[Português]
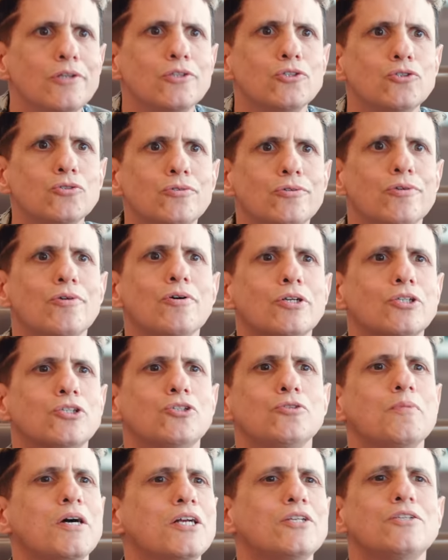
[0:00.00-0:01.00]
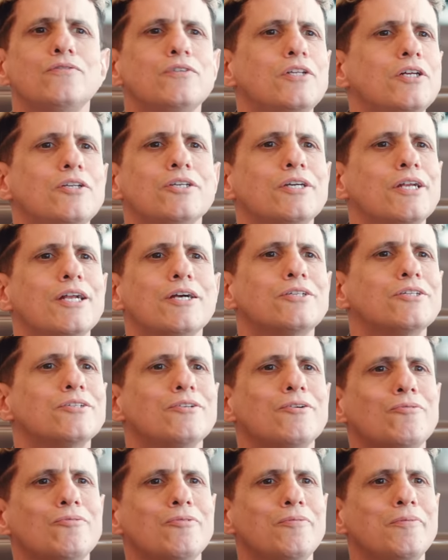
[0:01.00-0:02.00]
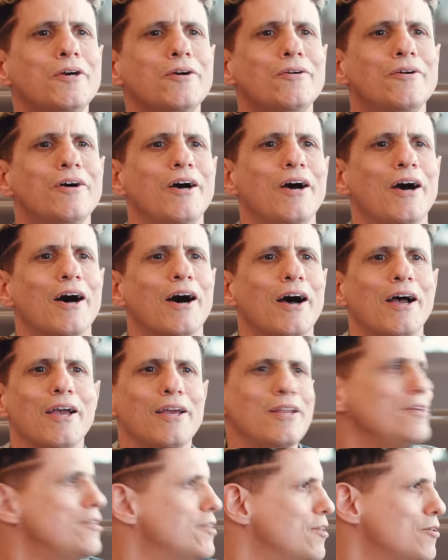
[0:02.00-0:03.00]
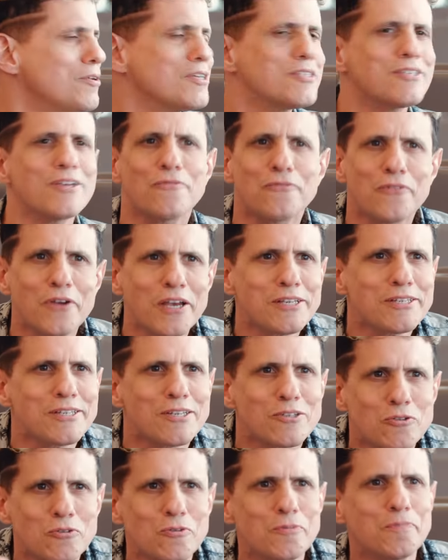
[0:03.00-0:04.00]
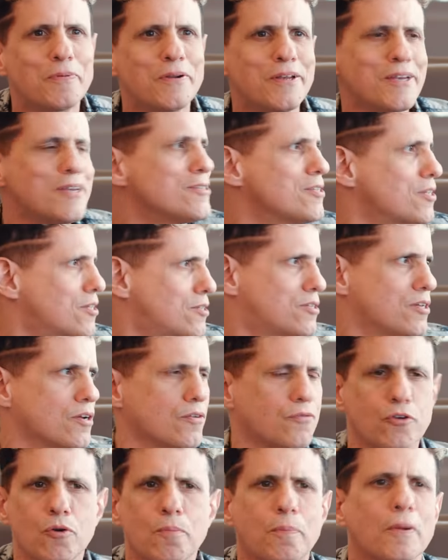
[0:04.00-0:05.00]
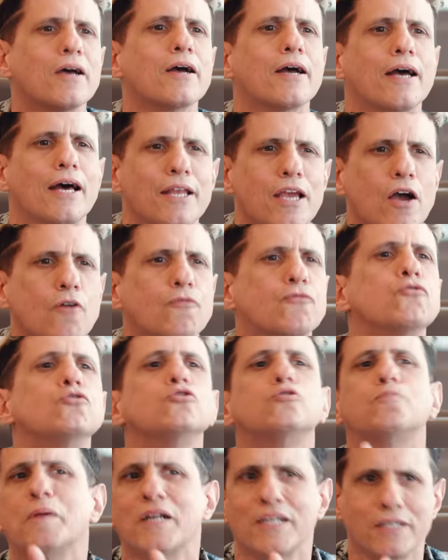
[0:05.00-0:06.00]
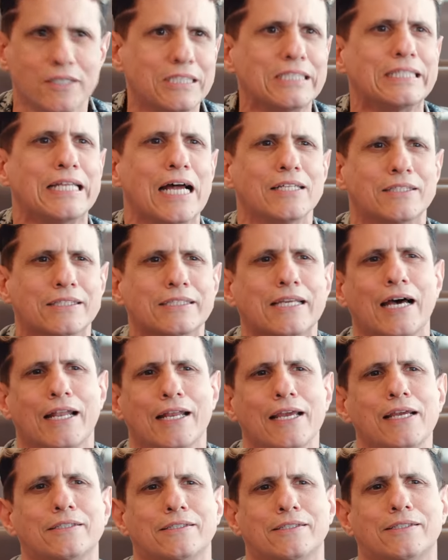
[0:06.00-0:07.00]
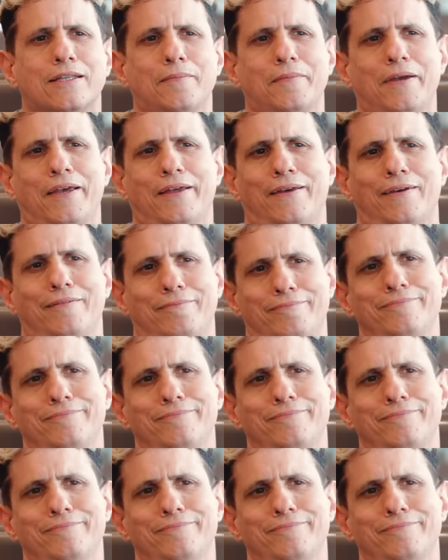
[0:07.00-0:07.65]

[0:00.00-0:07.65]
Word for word: ele jurou que tinha uma dívida de gratidão comigo. Aí ele deu essa festa surpresa que serviu para angariar fundos para entidades carentes também, né?